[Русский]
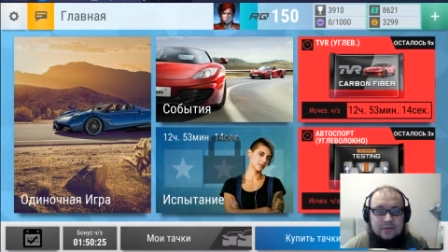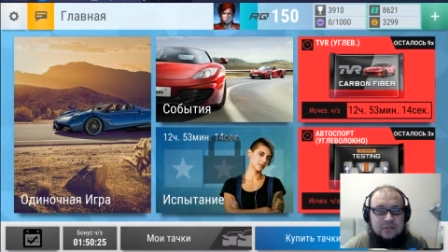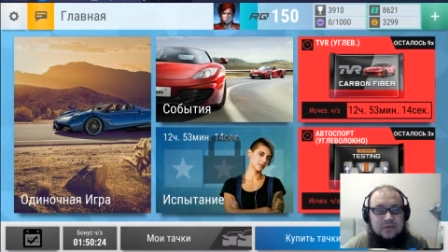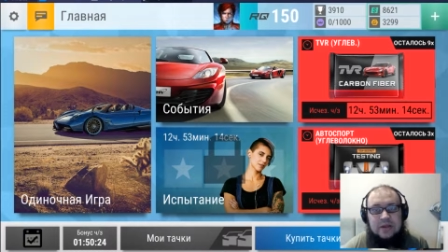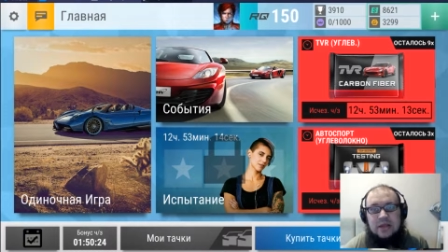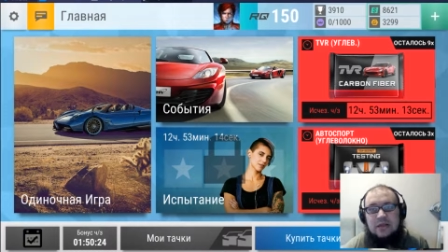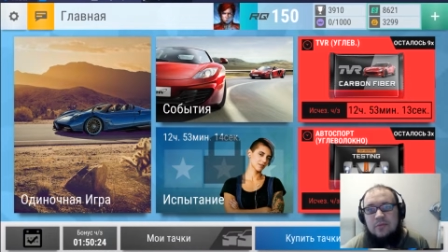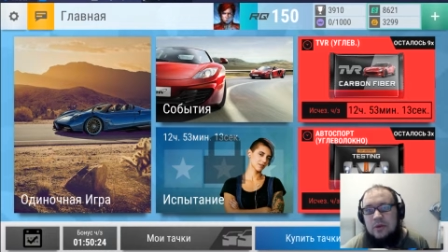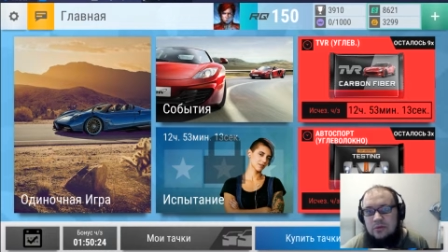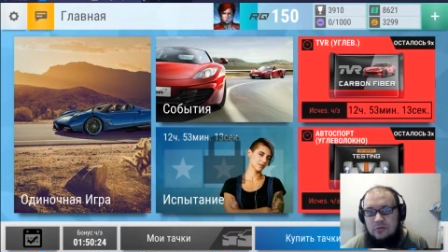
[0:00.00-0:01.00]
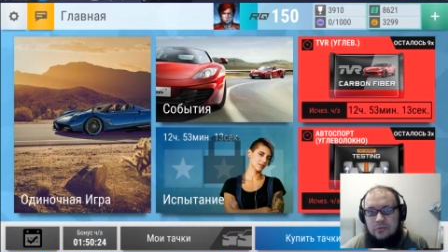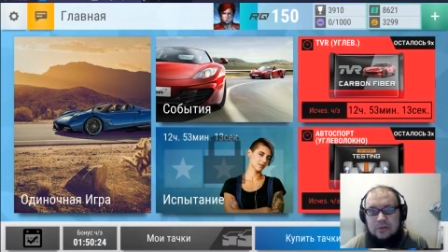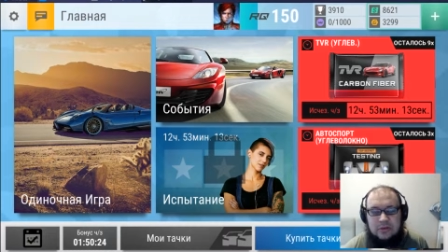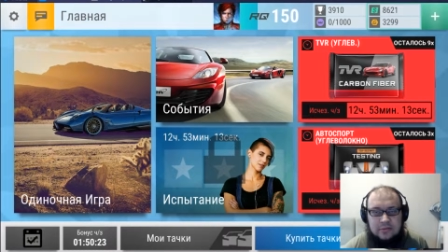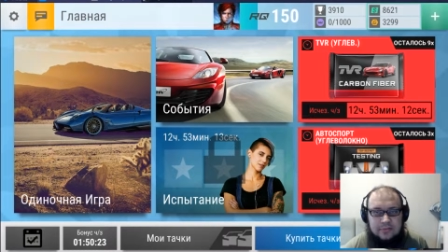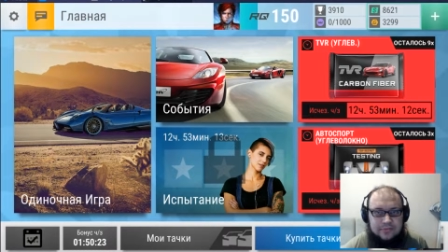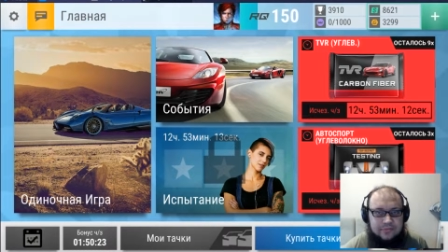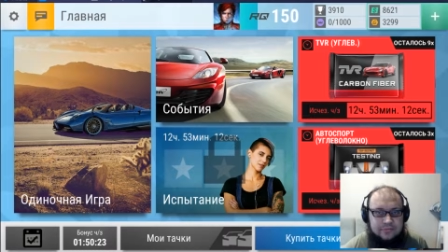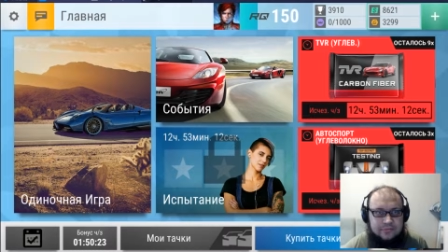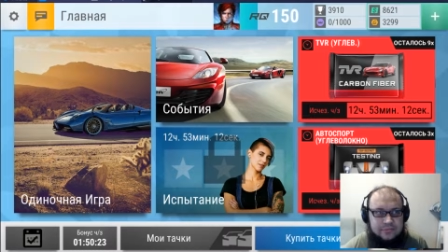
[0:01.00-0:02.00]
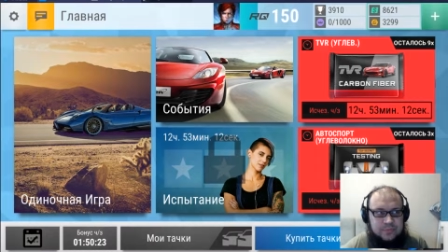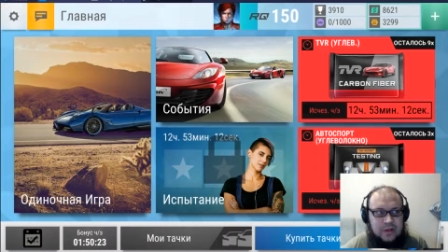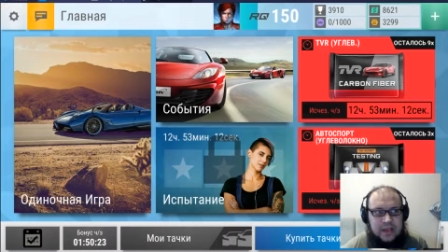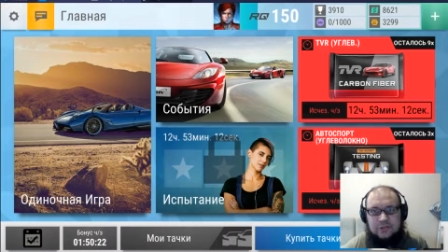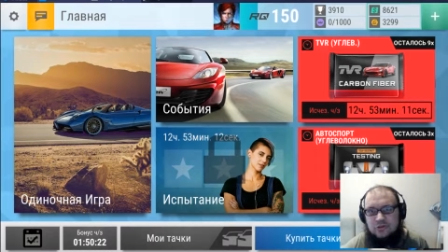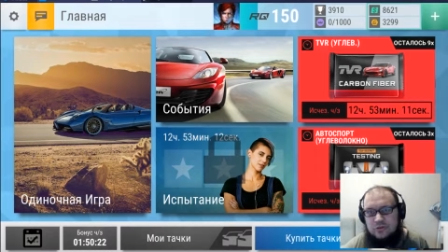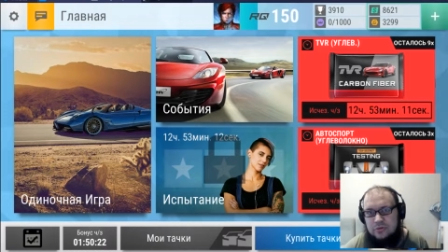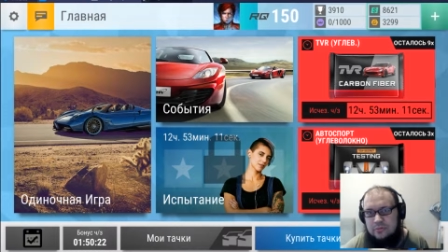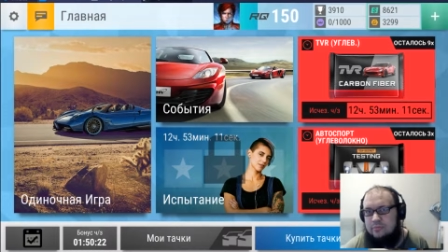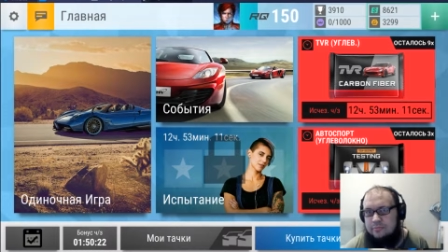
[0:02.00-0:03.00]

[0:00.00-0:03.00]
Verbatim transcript: но теперь я неминуеменно каждую